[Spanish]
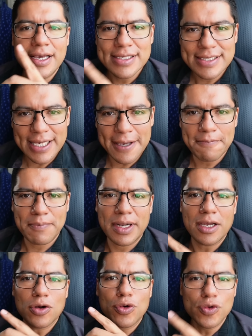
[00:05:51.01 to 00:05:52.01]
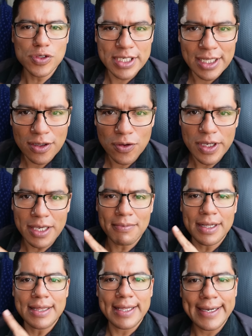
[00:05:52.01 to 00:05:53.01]
Siempre úsenlo y
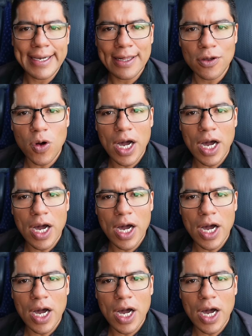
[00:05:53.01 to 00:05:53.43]
manténganlo